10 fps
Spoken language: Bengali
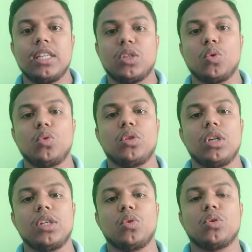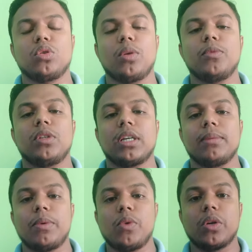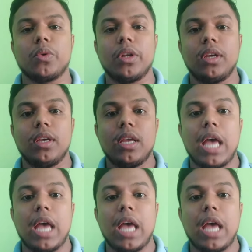এই এই ছোটো শব্দটাকে ব্যবহার করে